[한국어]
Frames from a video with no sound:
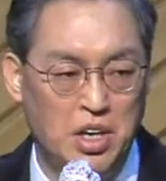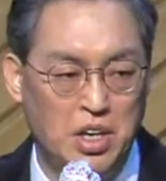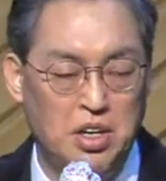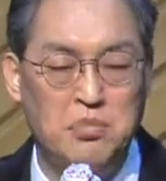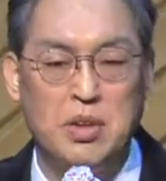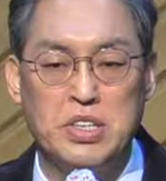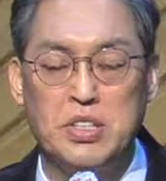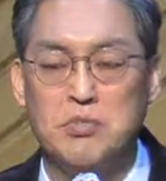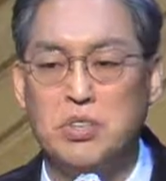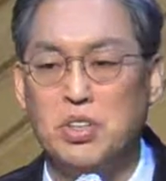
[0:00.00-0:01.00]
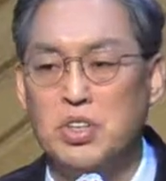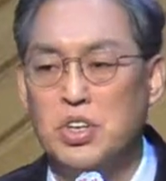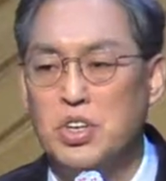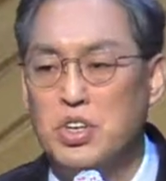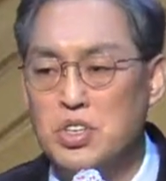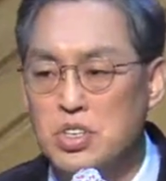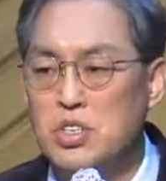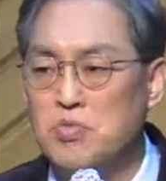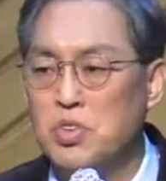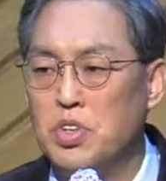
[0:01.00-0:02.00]
이런 말씀이
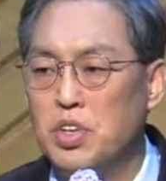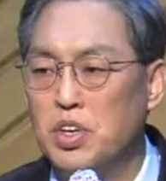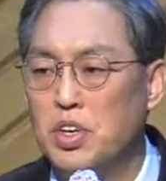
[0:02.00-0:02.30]
있습니다.